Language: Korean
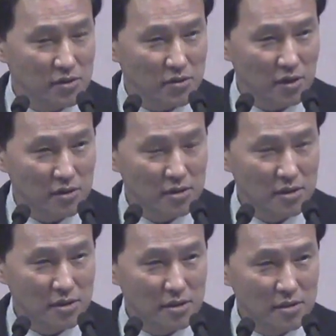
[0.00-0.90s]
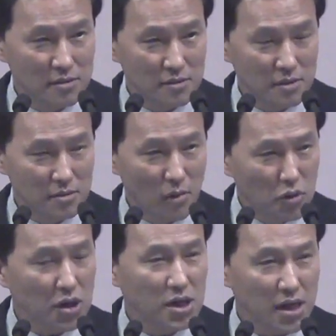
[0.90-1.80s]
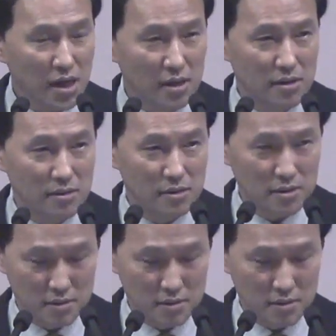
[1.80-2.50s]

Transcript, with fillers: 그죠? 목격자잖아요.